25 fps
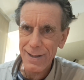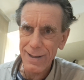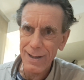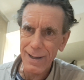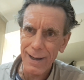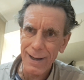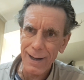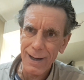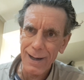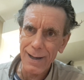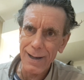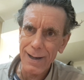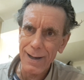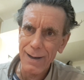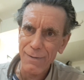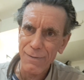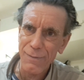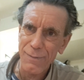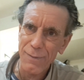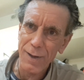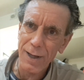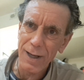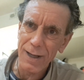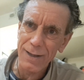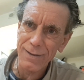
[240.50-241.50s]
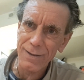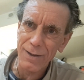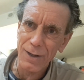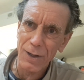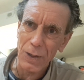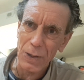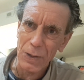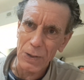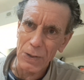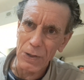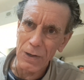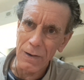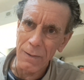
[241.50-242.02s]
e la Fiat
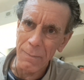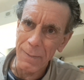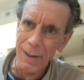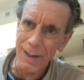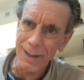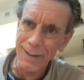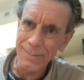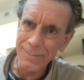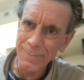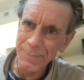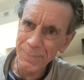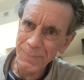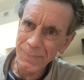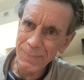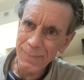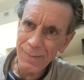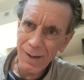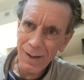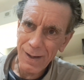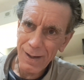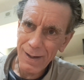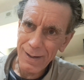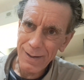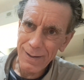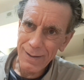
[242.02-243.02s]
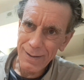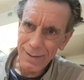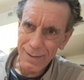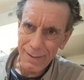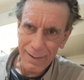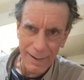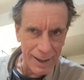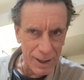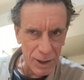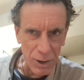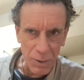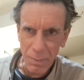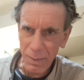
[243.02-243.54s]
Croma
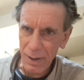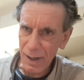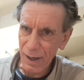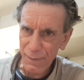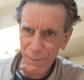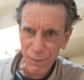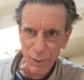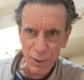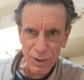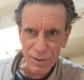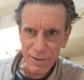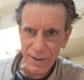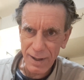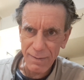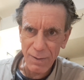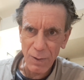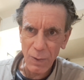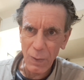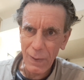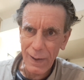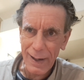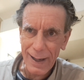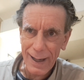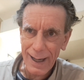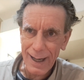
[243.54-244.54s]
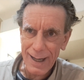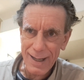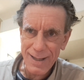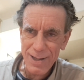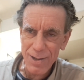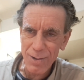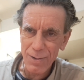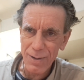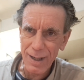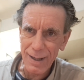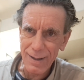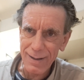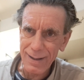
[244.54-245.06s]
e non me ne fottevo un
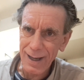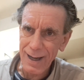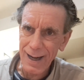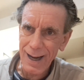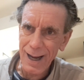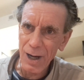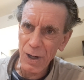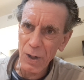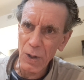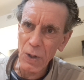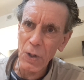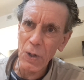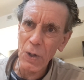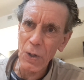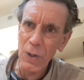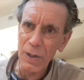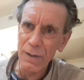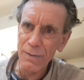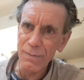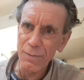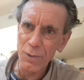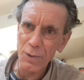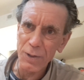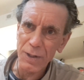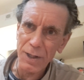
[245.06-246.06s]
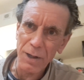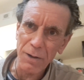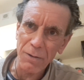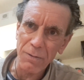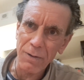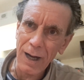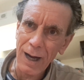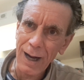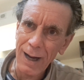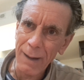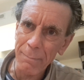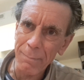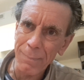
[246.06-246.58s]
cazzo di andare all'Olivo,
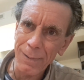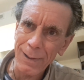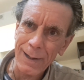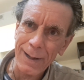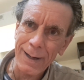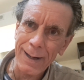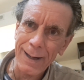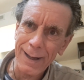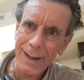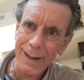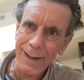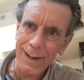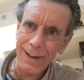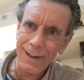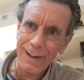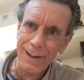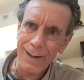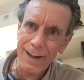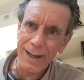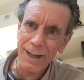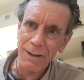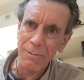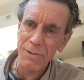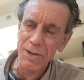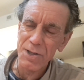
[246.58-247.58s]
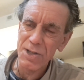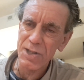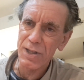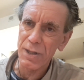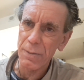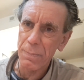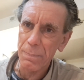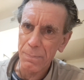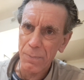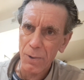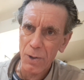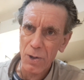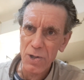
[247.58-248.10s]
a Brera, in questi
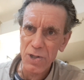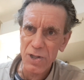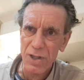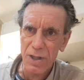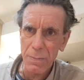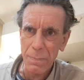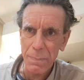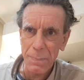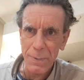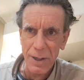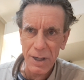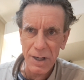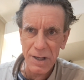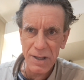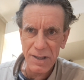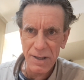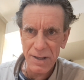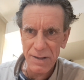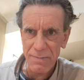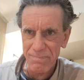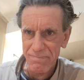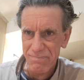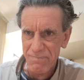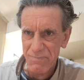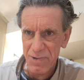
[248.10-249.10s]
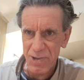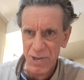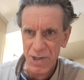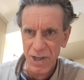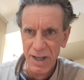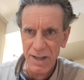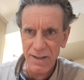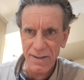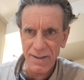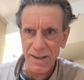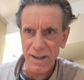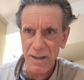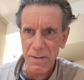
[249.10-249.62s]
posti pieni di
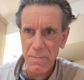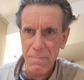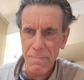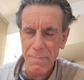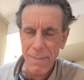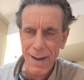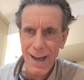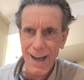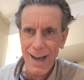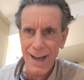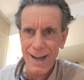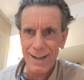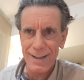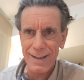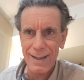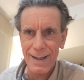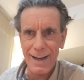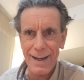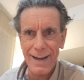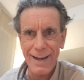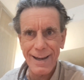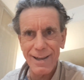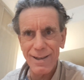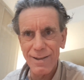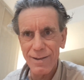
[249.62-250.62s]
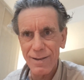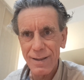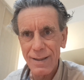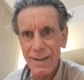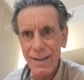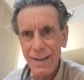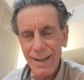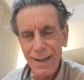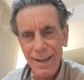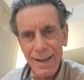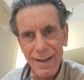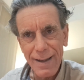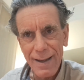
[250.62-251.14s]
gente di merda e, no,
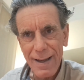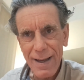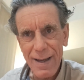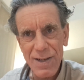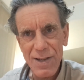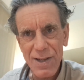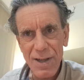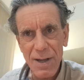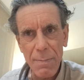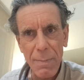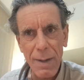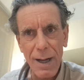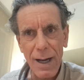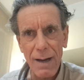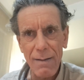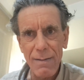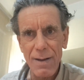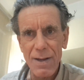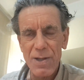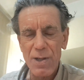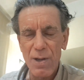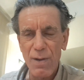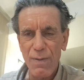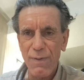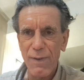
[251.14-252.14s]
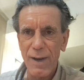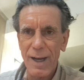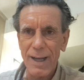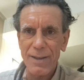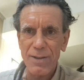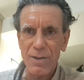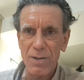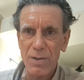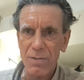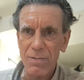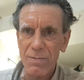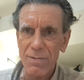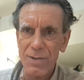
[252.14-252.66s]
e se mai l'avessi
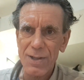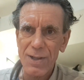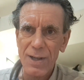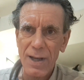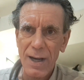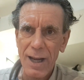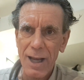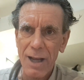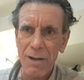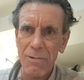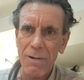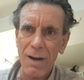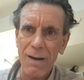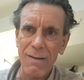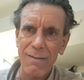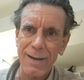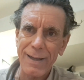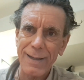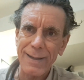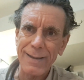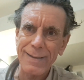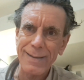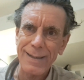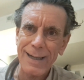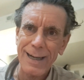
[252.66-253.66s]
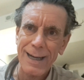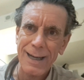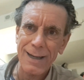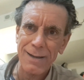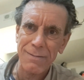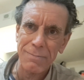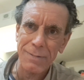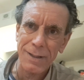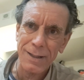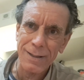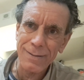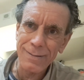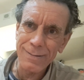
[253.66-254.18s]
fatto non sarei qua a
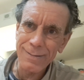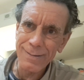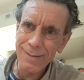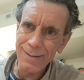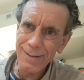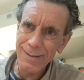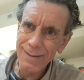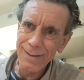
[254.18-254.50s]
vantarmi,